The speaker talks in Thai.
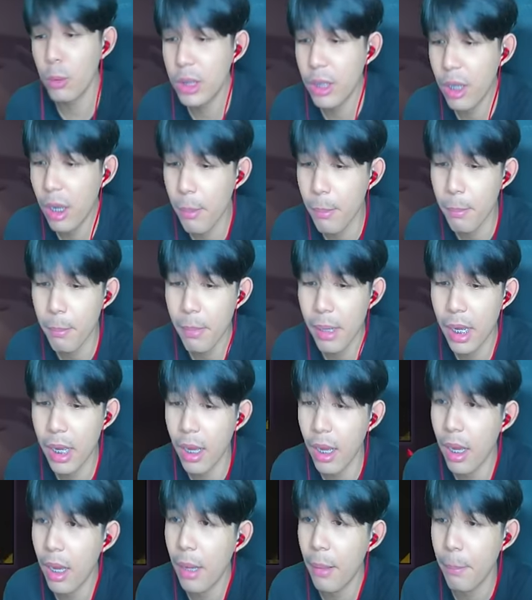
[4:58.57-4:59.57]
สึกก็
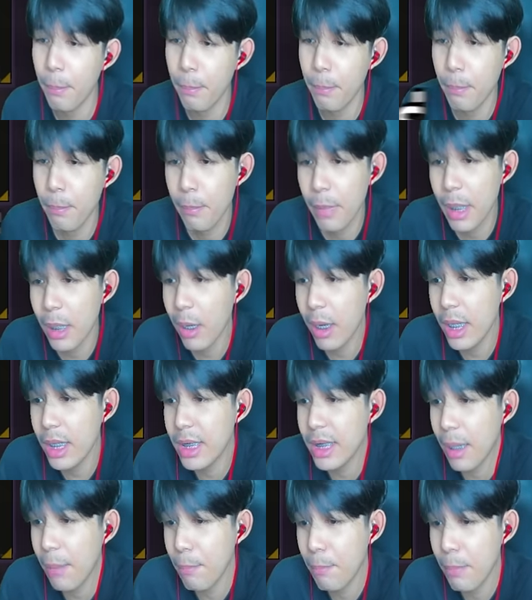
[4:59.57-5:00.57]
ไม่ค่อย
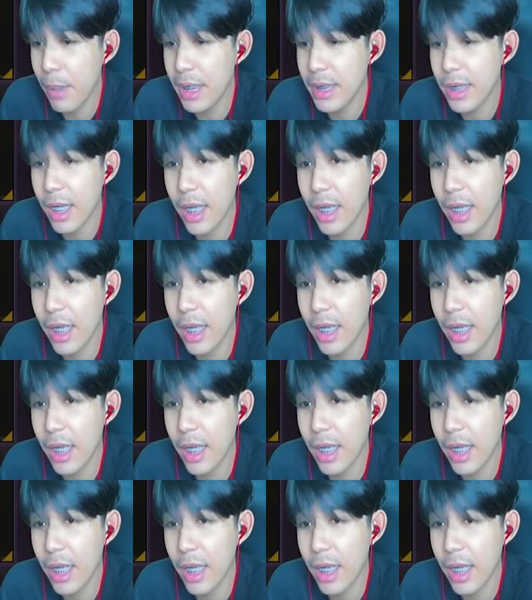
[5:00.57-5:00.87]
จำเป็นสัก